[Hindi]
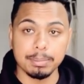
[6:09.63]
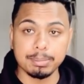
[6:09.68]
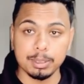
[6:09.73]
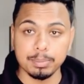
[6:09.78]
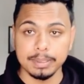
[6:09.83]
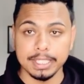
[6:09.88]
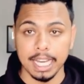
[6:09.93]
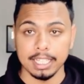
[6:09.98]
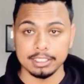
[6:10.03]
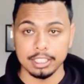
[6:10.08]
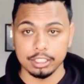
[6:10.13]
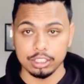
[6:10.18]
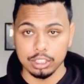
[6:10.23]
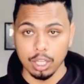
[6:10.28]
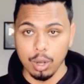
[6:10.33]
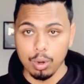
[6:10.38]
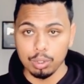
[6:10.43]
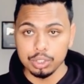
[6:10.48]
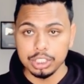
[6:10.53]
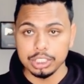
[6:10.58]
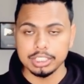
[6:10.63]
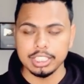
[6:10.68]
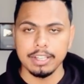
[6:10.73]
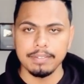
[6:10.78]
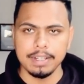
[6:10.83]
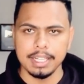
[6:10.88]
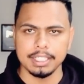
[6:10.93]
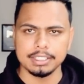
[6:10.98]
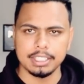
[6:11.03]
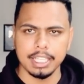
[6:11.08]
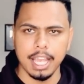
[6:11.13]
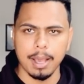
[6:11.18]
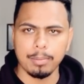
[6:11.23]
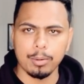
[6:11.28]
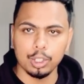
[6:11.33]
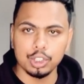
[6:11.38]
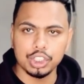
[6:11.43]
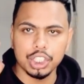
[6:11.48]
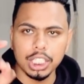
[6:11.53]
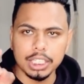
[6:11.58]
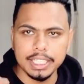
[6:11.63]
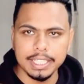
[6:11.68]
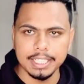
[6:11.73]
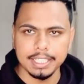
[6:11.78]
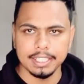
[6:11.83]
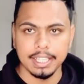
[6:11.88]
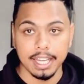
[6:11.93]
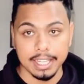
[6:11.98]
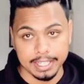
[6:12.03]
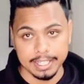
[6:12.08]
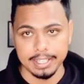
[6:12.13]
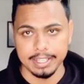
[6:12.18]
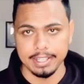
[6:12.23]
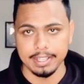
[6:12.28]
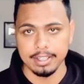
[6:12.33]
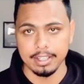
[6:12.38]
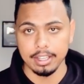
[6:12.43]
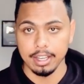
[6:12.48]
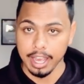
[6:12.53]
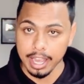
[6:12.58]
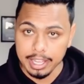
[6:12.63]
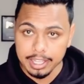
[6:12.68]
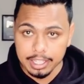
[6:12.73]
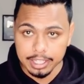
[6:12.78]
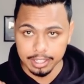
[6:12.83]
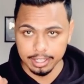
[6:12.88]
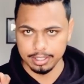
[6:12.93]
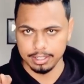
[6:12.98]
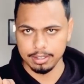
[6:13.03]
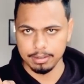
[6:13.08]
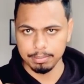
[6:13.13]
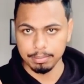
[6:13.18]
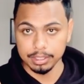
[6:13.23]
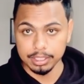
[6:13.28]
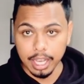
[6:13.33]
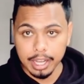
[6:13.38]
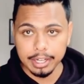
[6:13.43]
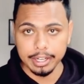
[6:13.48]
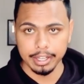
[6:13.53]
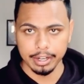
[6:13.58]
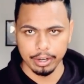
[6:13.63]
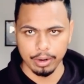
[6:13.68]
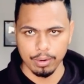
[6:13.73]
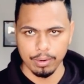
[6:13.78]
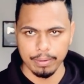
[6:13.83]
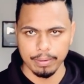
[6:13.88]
टिप्स बता सकता हूँ जिसकी वजह से आपको जल्दी नींद आएगी आएगी मजाक नहीं कर रहा